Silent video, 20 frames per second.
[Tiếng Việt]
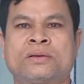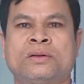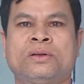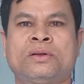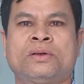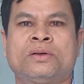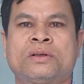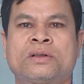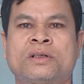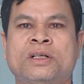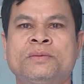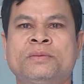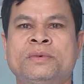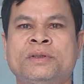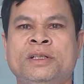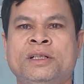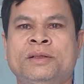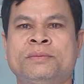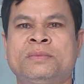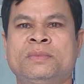Cô là
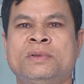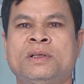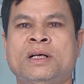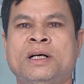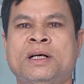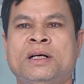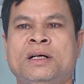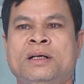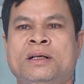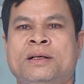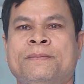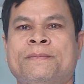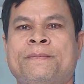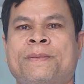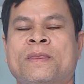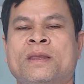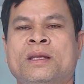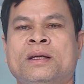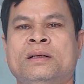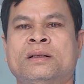con nghiêm là
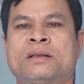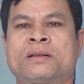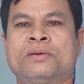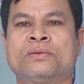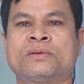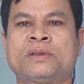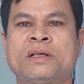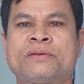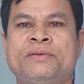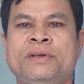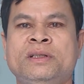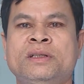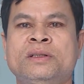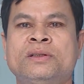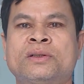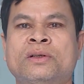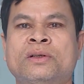công tác viên dân